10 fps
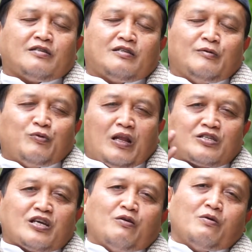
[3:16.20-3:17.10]
di bulan
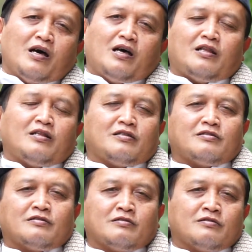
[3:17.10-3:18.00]
Syawal
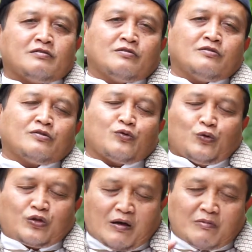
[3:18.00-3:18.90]

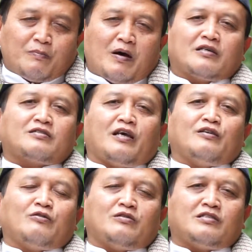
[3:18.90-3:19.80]
terutama bangsa
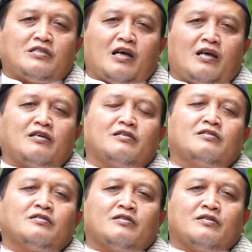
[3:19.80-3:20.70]
Indonesia
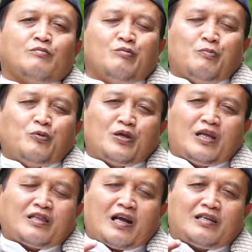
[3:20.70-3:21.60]

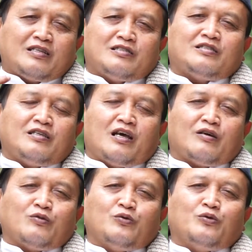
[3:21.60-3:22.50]
mempunyai tradisi
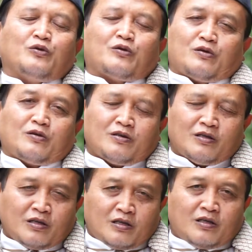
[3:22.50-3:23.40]
yang luhur,
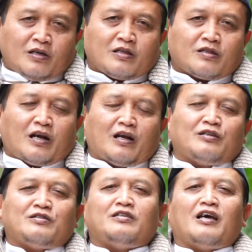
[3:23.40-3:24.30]

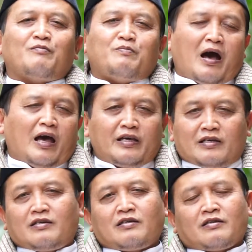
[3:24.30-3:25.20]
tradisi yang baik
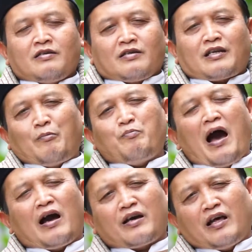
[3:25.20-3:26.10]
dan
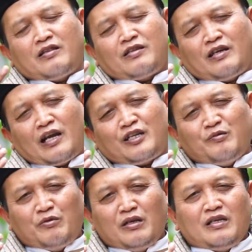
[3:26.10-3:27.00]
bahkan tidak
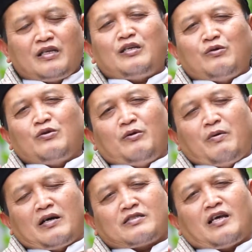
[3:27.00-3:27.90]
dimiliki oleh
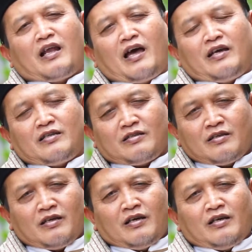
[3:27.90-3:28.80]
bangsa lain
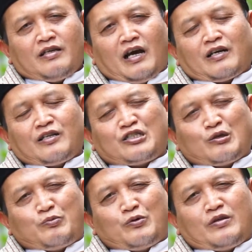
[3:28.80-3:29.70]
yang
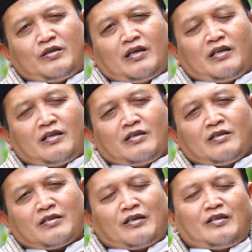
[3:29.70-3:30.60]
disebut dengan
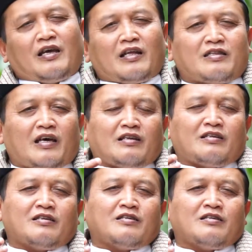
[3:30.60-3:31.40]
kegiatan